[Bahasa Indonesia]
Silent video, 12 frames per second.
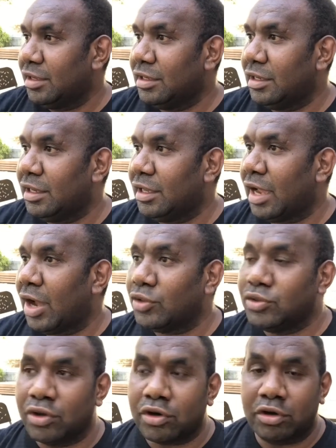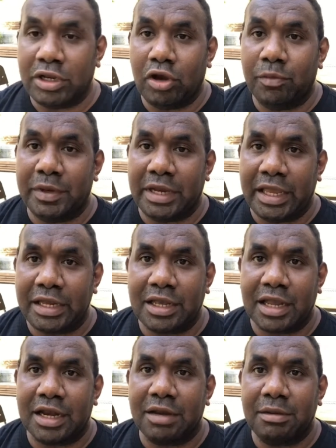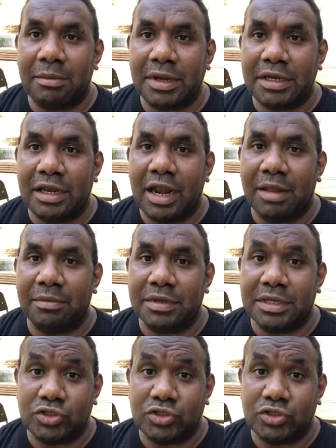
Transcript: di outdoor atau di open air karena memang di dalam